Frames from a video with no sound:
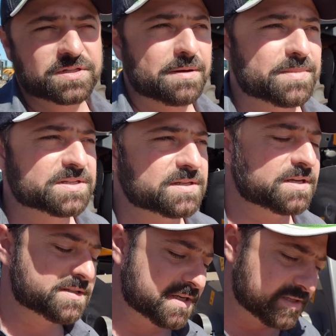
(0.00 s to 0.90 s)
da
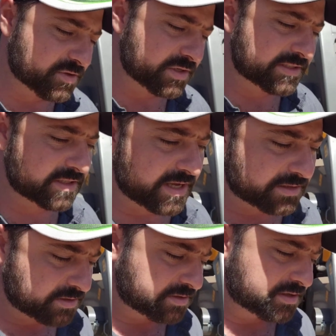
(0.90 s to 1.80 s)
BC
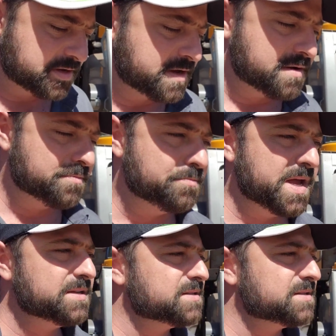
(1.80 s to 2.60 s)
6800, bem